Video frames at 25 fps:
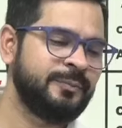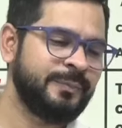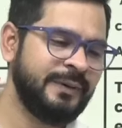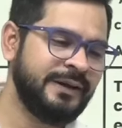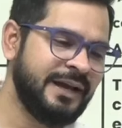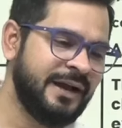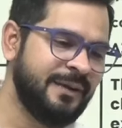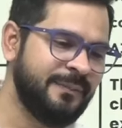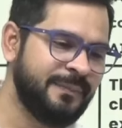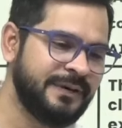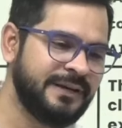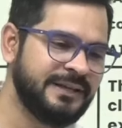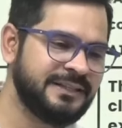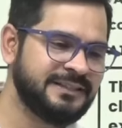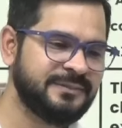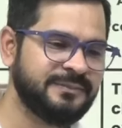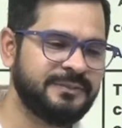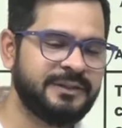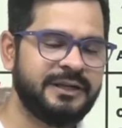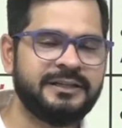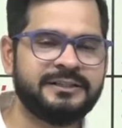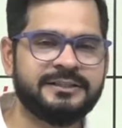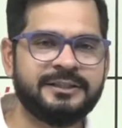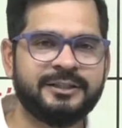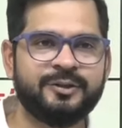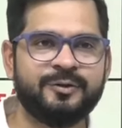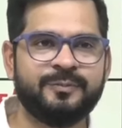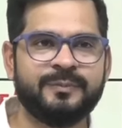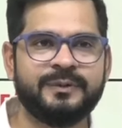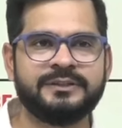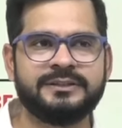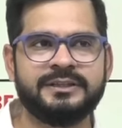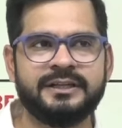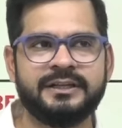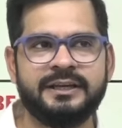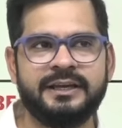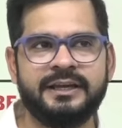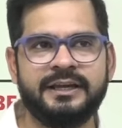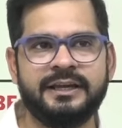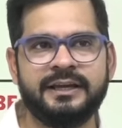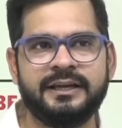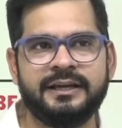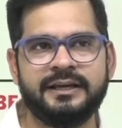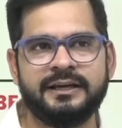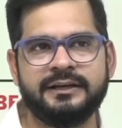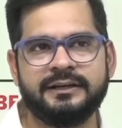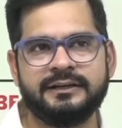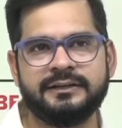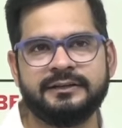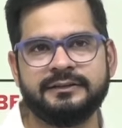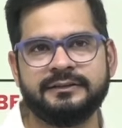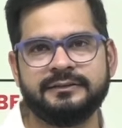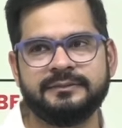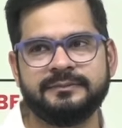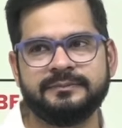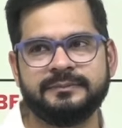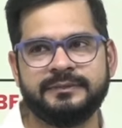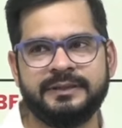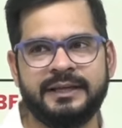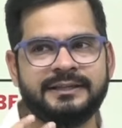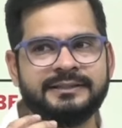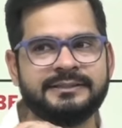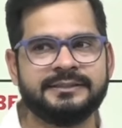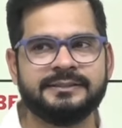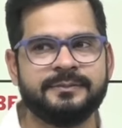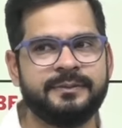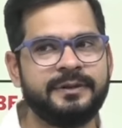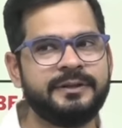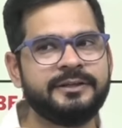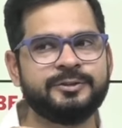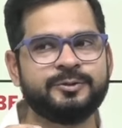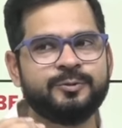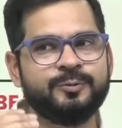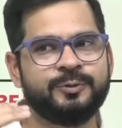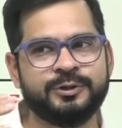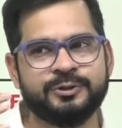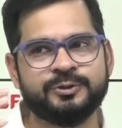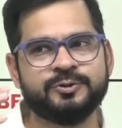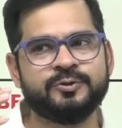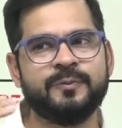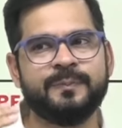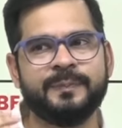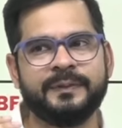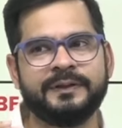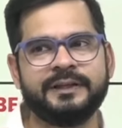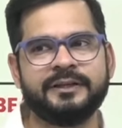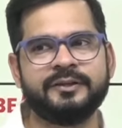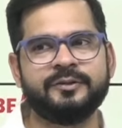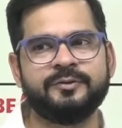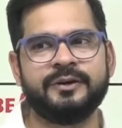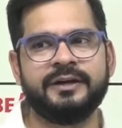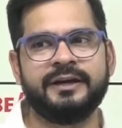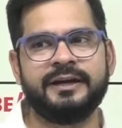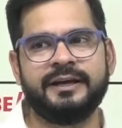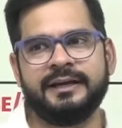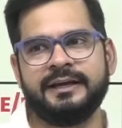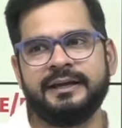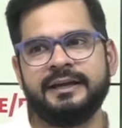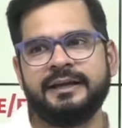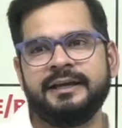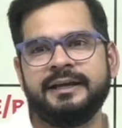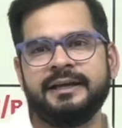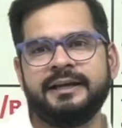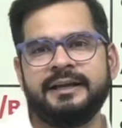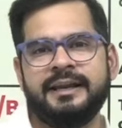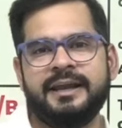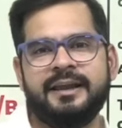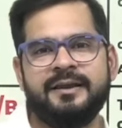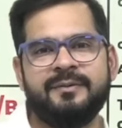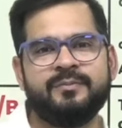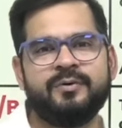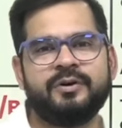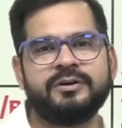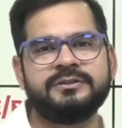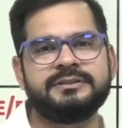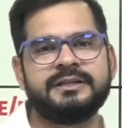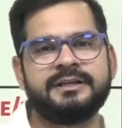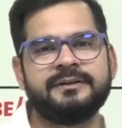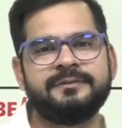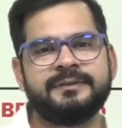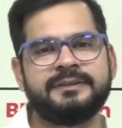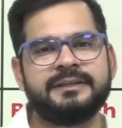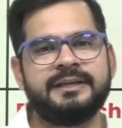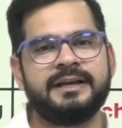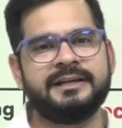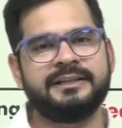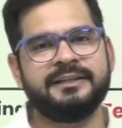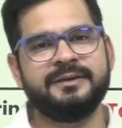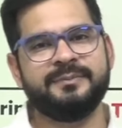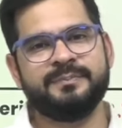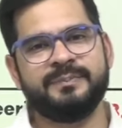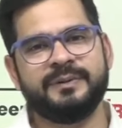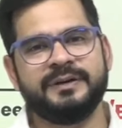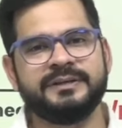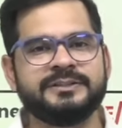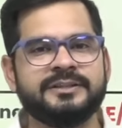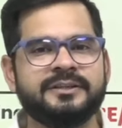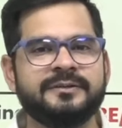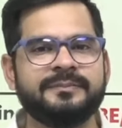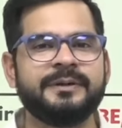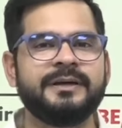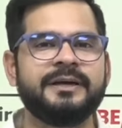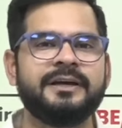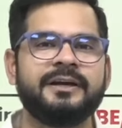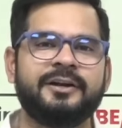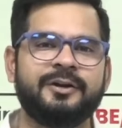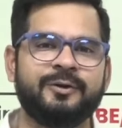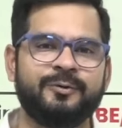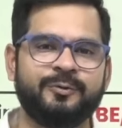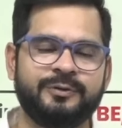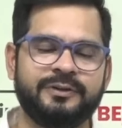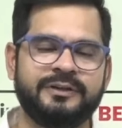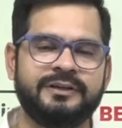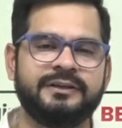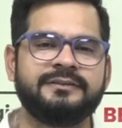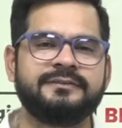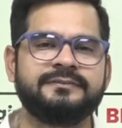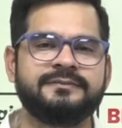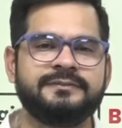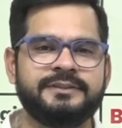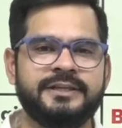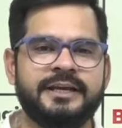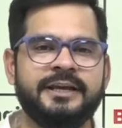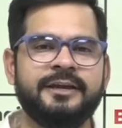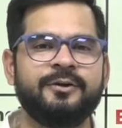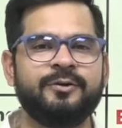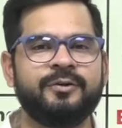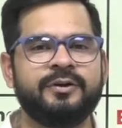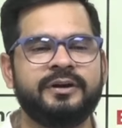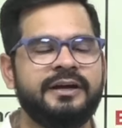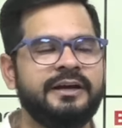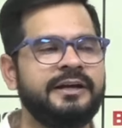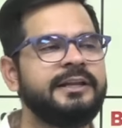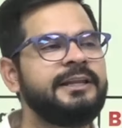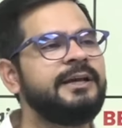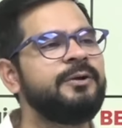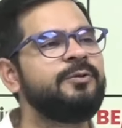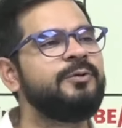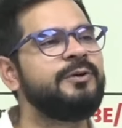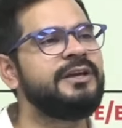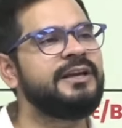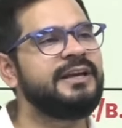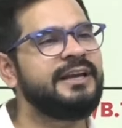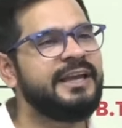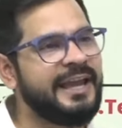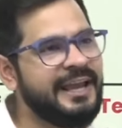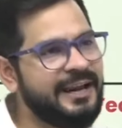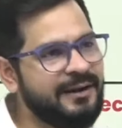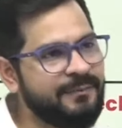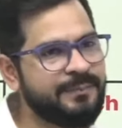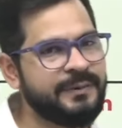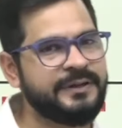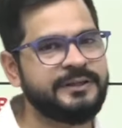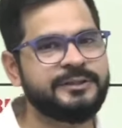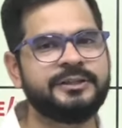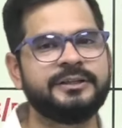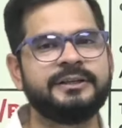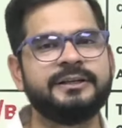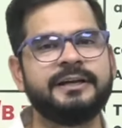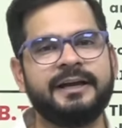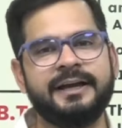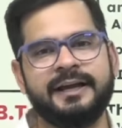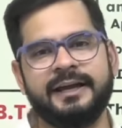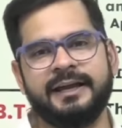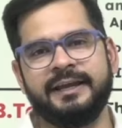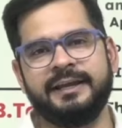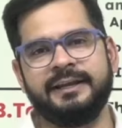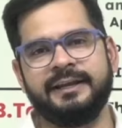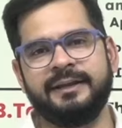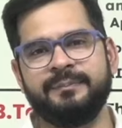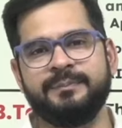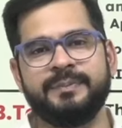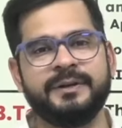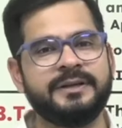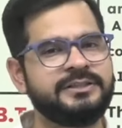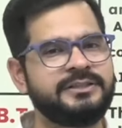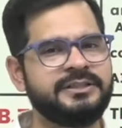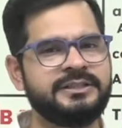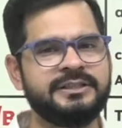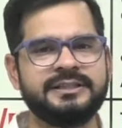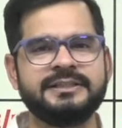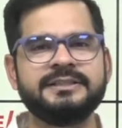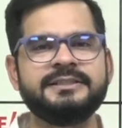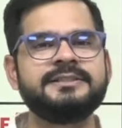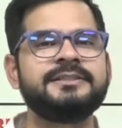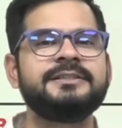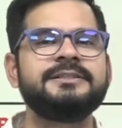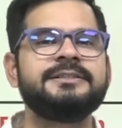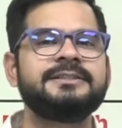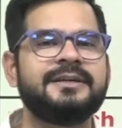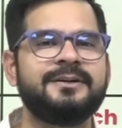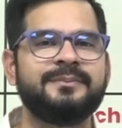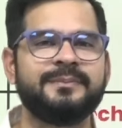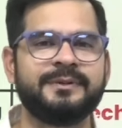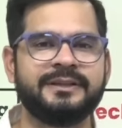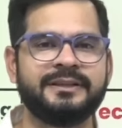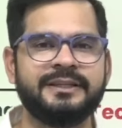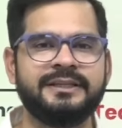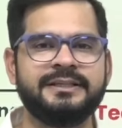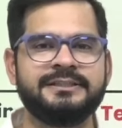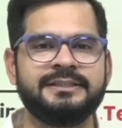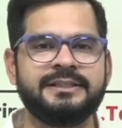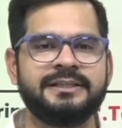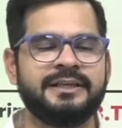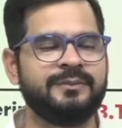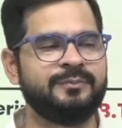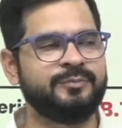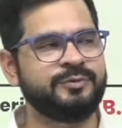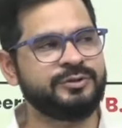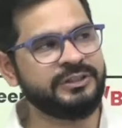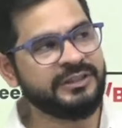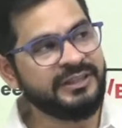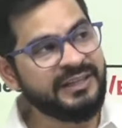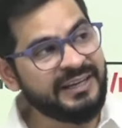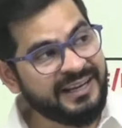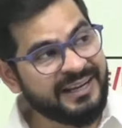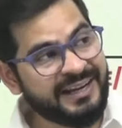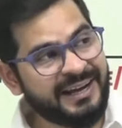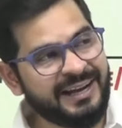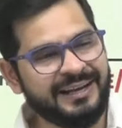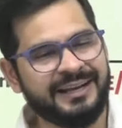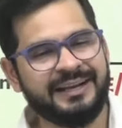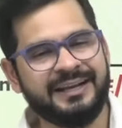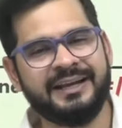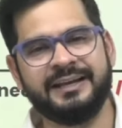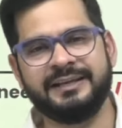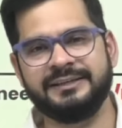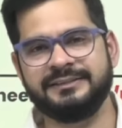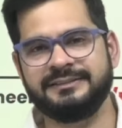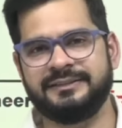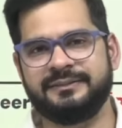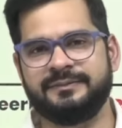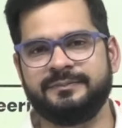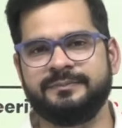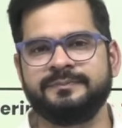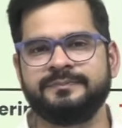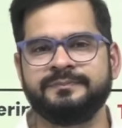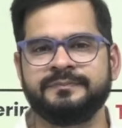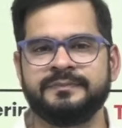मैं यहाँ पर ये समझाना चाहता हूँ बच्चा कि ये सभी स्टूडेंट्स को पता तो है लेकिन बहुत सारे विद्यार्थी प्रेशर में कर रहे होते हैं जई e और नीट देखो ये खेल प्रेशर का है ही नहीं प्रेशर इस चीज़ का मत लीजिए कि मुझे निकालना एग्ज़ाम